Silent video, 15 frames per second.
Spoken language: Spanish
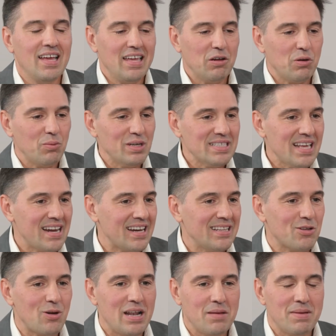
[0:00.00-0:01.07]
es como esa
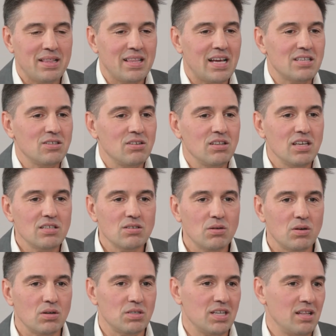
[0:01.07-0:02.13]
retroalimentación y
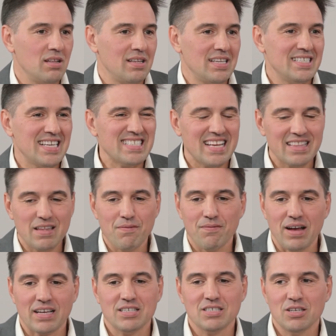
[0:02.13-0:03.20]
esa
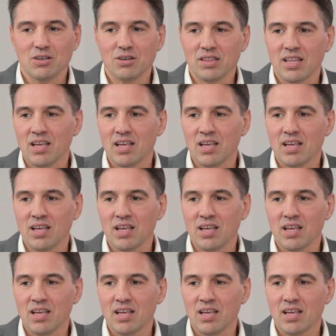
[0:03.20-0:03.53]
satisfacción